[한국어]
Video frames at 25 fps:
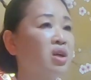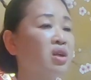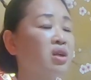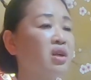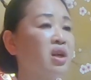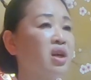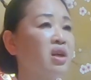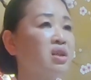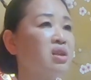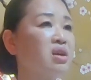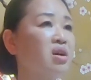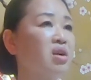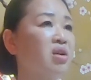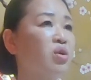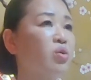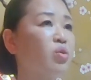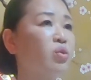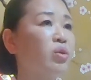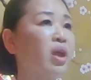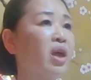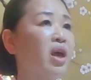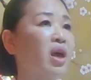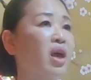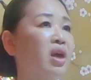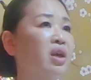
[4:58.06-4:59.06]
그래서
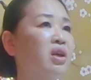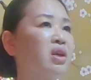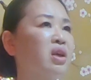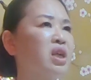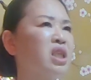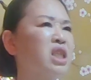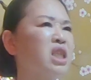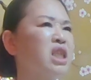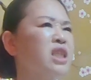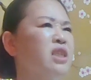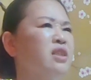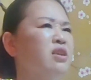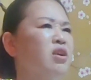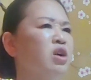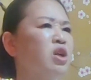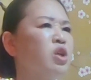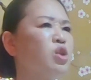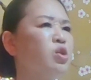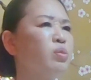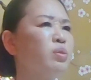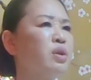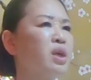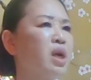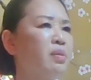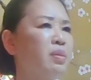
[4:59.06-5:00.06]
네, 이게 신경이
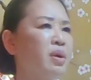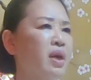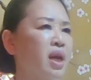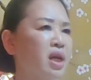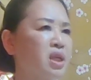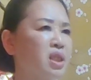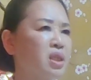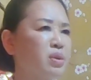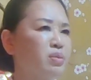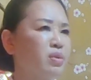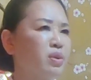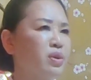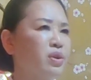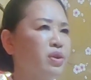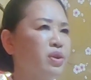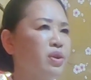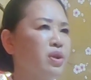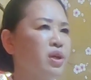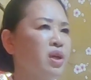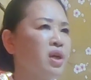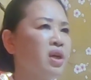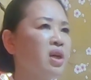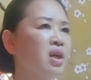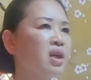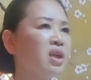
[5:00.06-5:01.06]
좀 예민하신
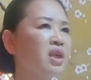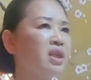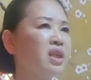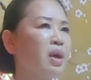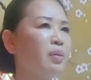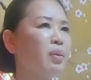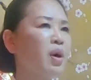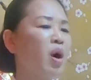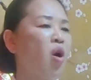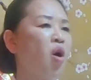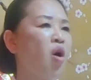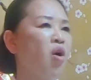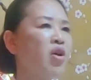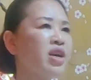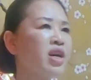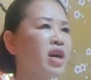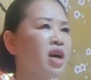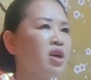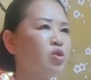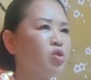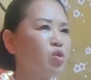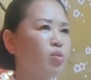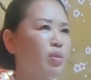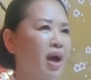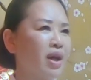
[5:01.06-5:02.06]
분들, 그 다음에
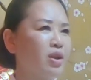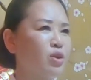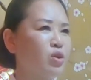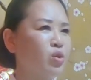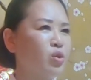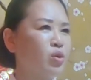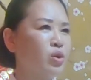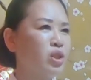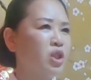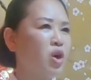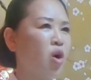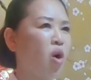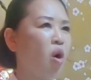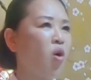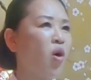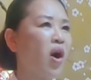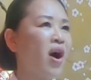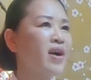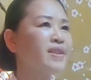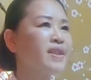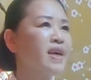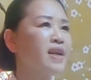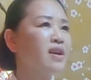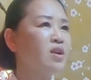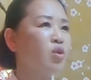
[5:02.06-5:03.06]
허리가 좀 안 좋으시,
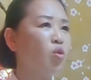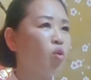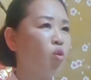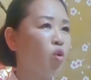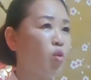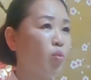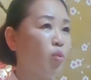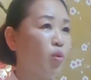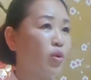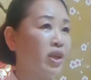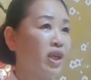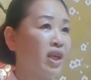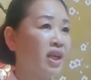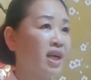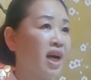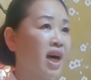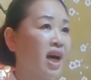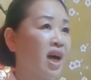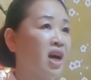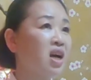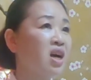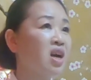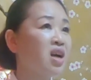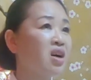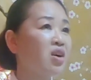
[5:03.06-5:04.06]
건강세를 놓고 보니까